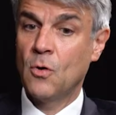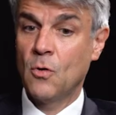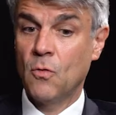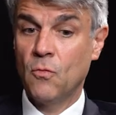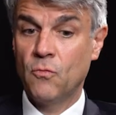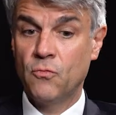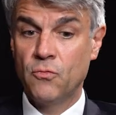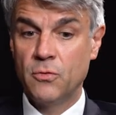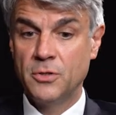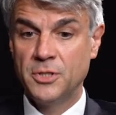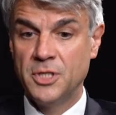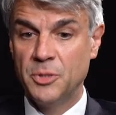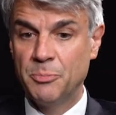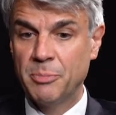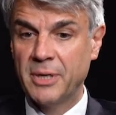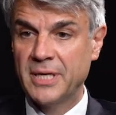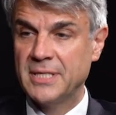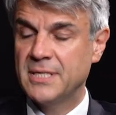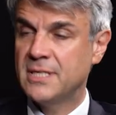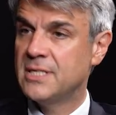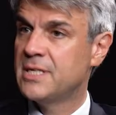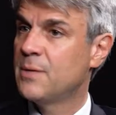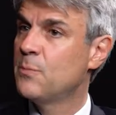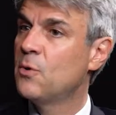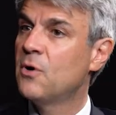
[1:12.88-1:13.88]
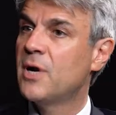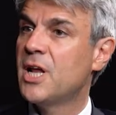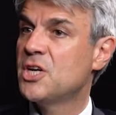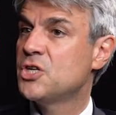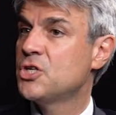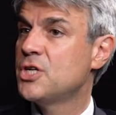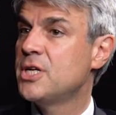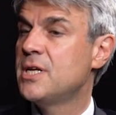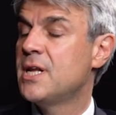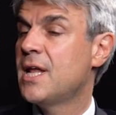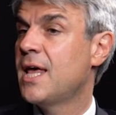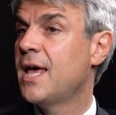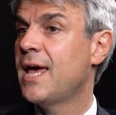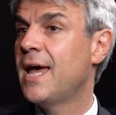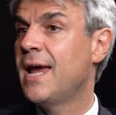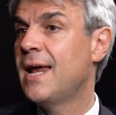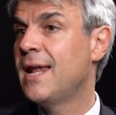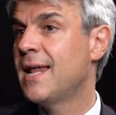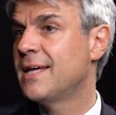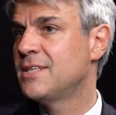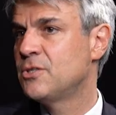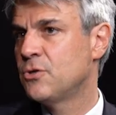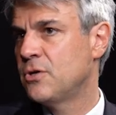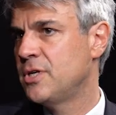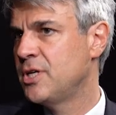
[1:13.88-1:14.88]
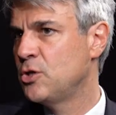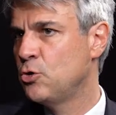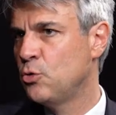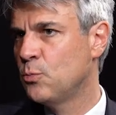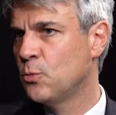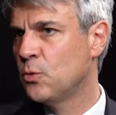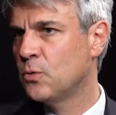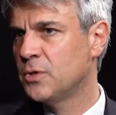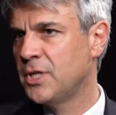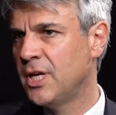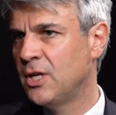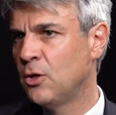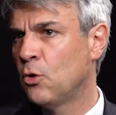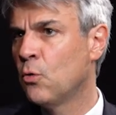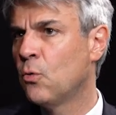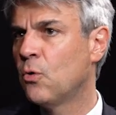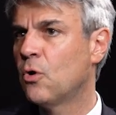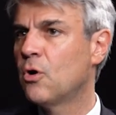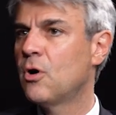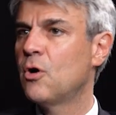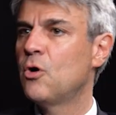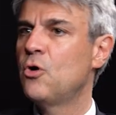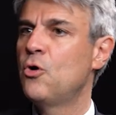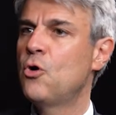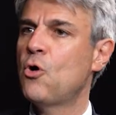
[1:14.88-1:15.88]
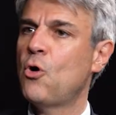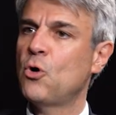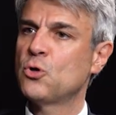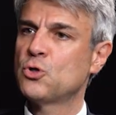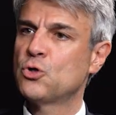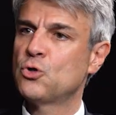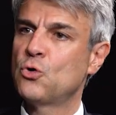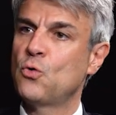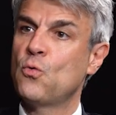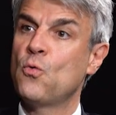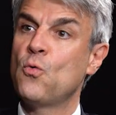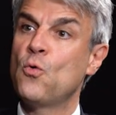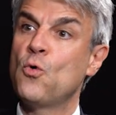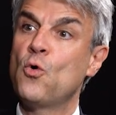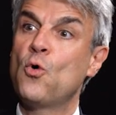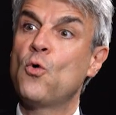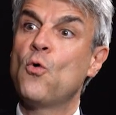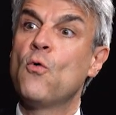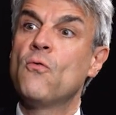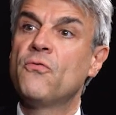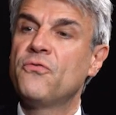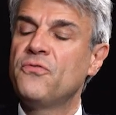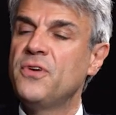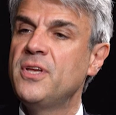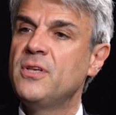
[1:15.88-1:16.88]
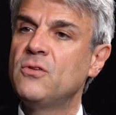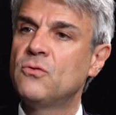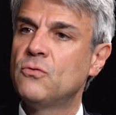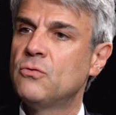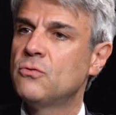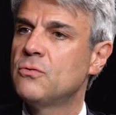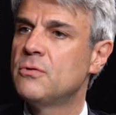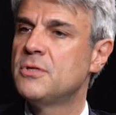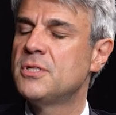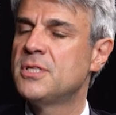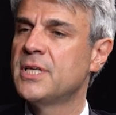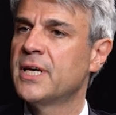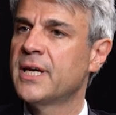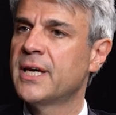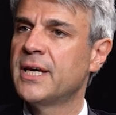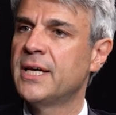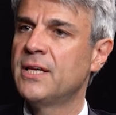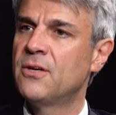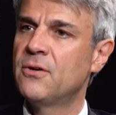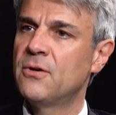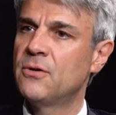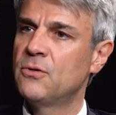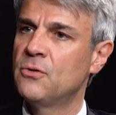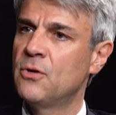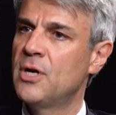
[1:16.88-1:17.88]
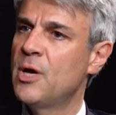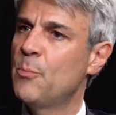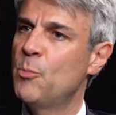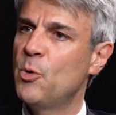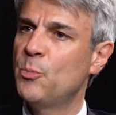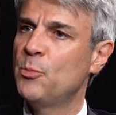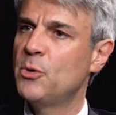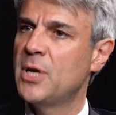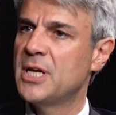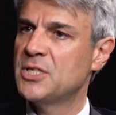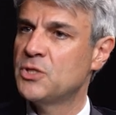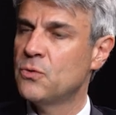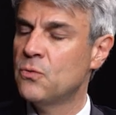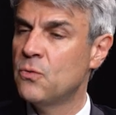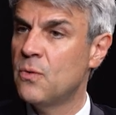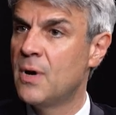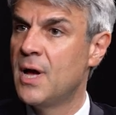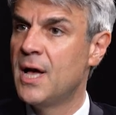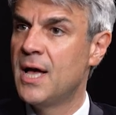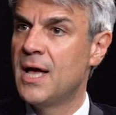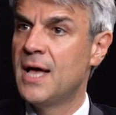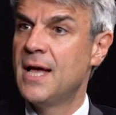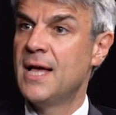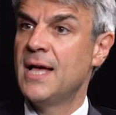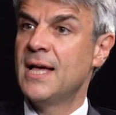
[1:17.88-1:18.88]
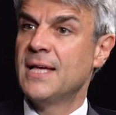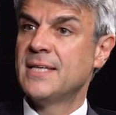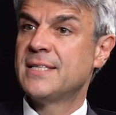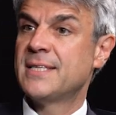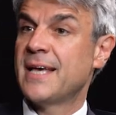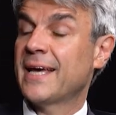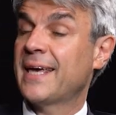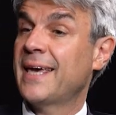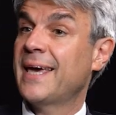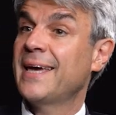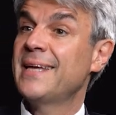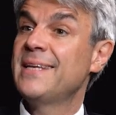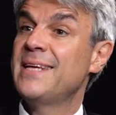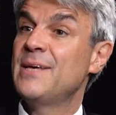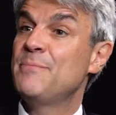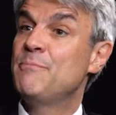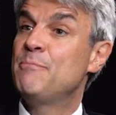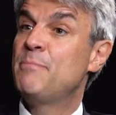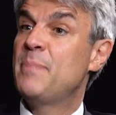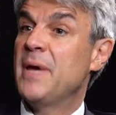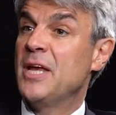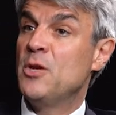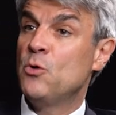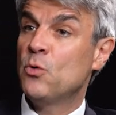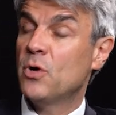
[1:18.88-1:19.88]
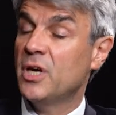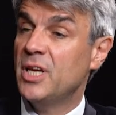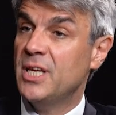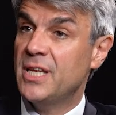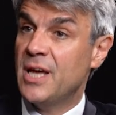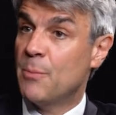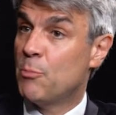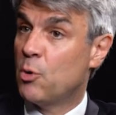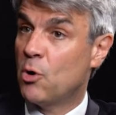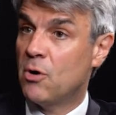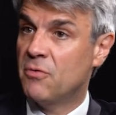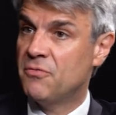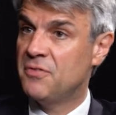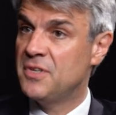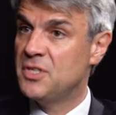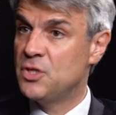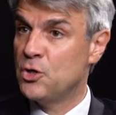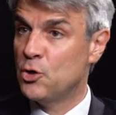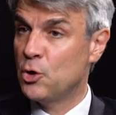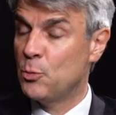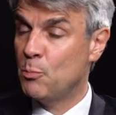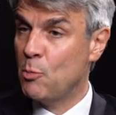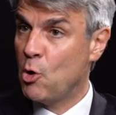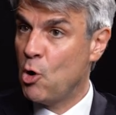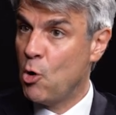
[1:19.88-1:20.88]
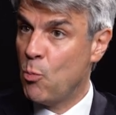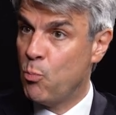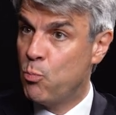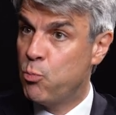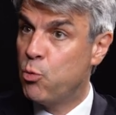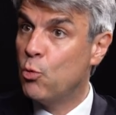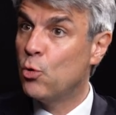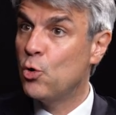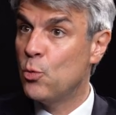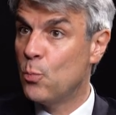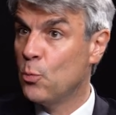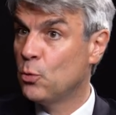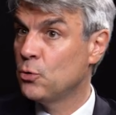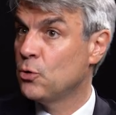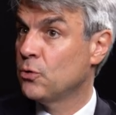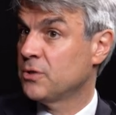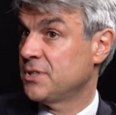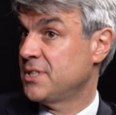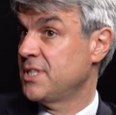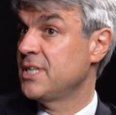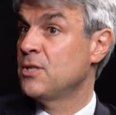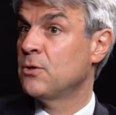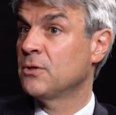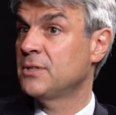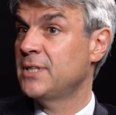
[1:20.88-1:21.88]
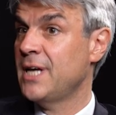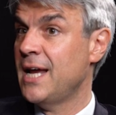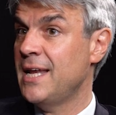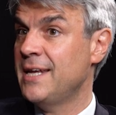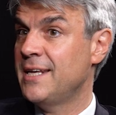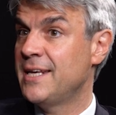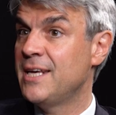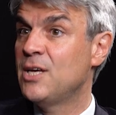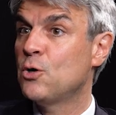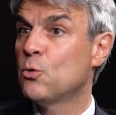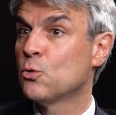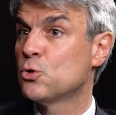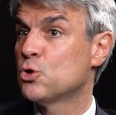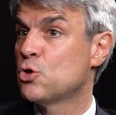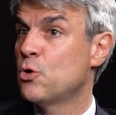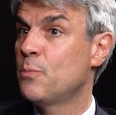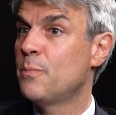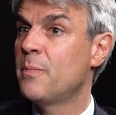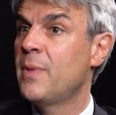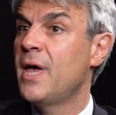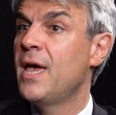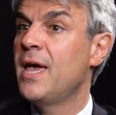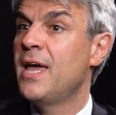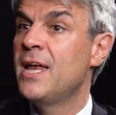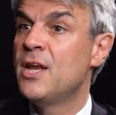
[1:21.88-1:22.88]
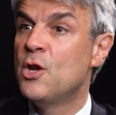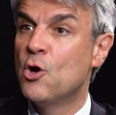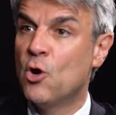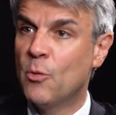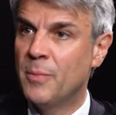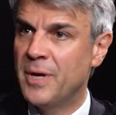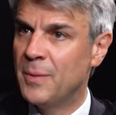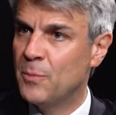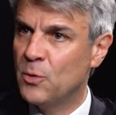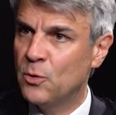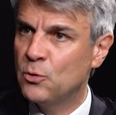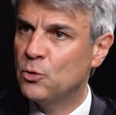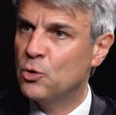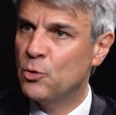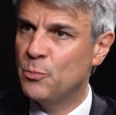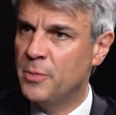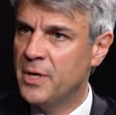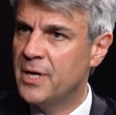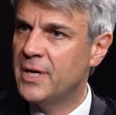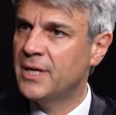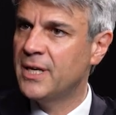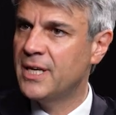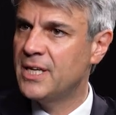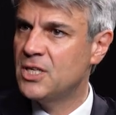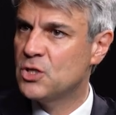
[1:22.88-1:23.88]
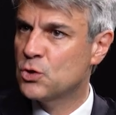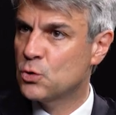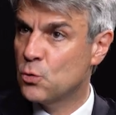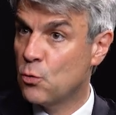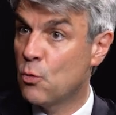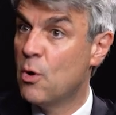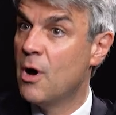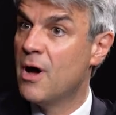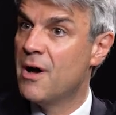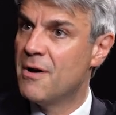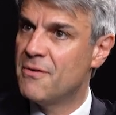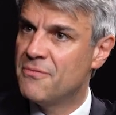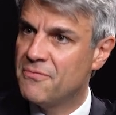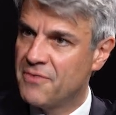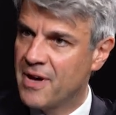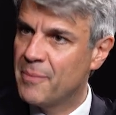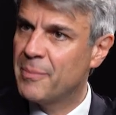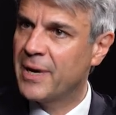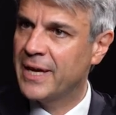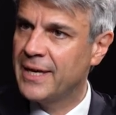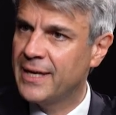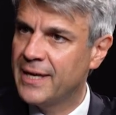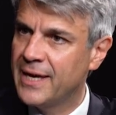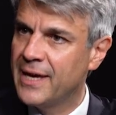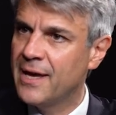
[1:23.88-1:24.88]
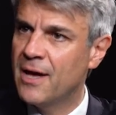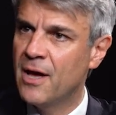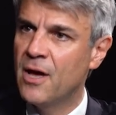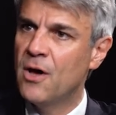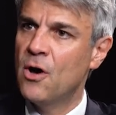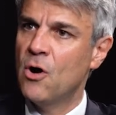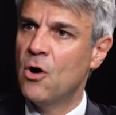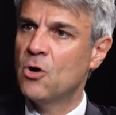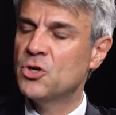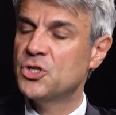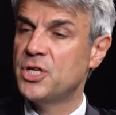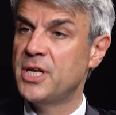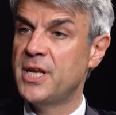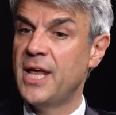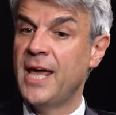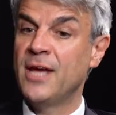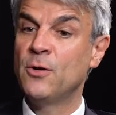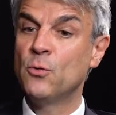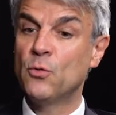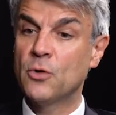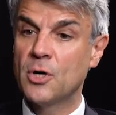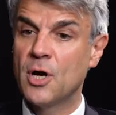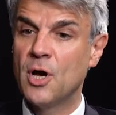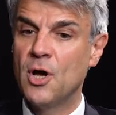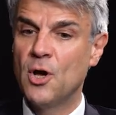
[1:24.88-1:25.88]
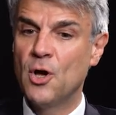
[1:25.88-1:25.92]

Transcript: Vous le dites précisément, la Chine est l'atelier du monde et donc lorsqu'on confine toute une série de, de, la population, ça crée des pénuries d'approvisionnement pour le monde occidental qui consomme énormément de biens qui sont fabriqués en Chine. Et donc